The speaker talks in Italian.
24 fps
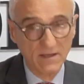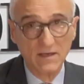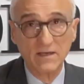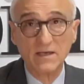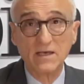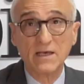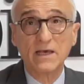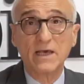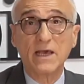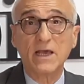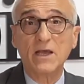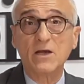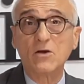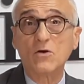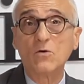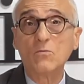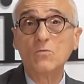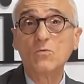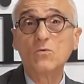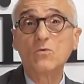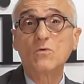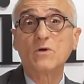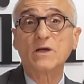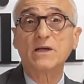e
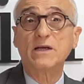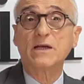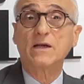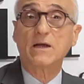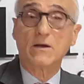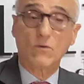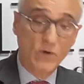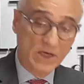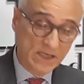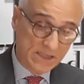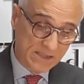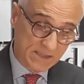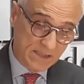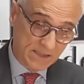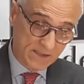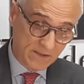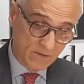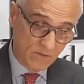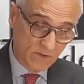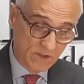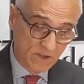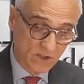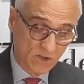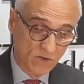comunque questa
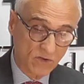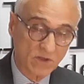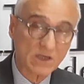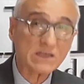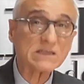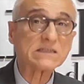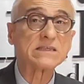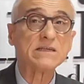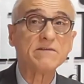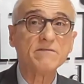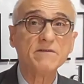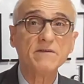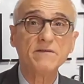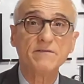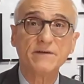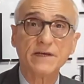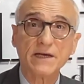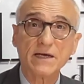situazione si vive